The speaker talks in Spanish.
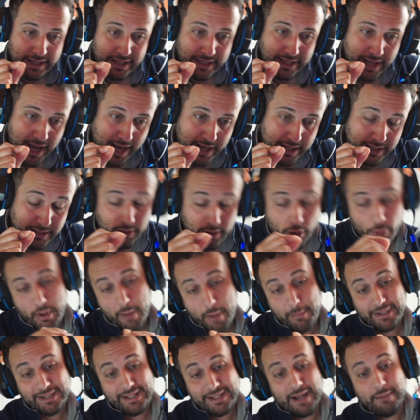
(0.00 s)
Y ahí
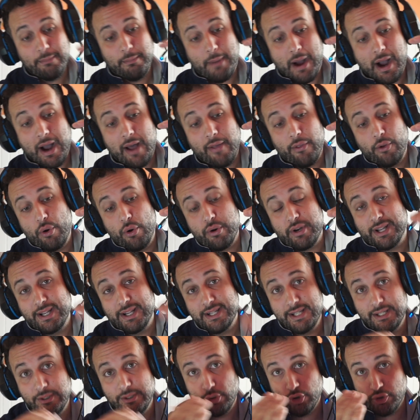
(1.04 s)
obviamente han bajado los
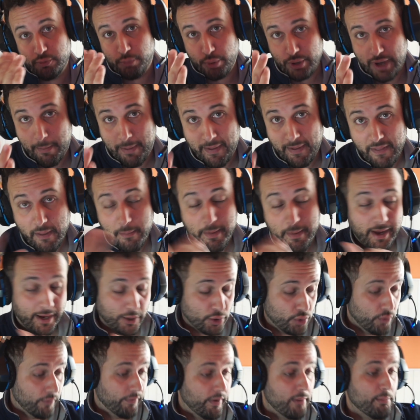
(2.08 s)
requisitos por la pandemia que
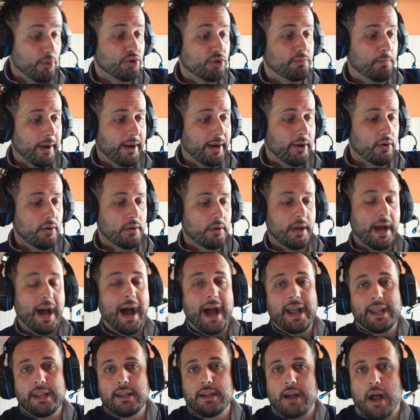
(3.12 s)
sufrimos, pero
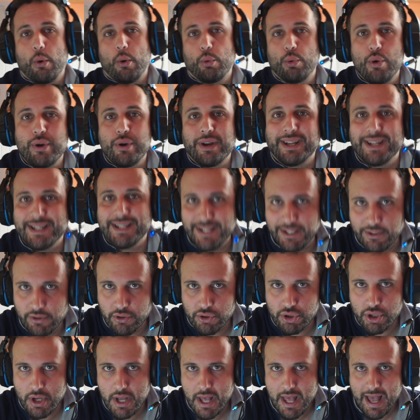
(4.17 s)
hay algunos
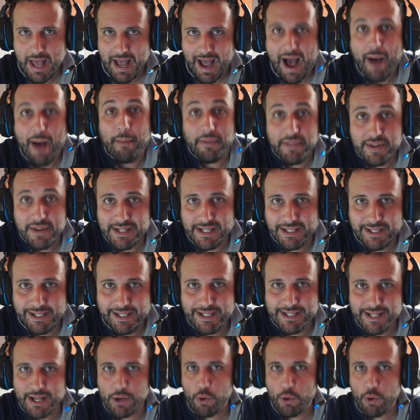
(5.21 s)
requisitos a veces que tienes que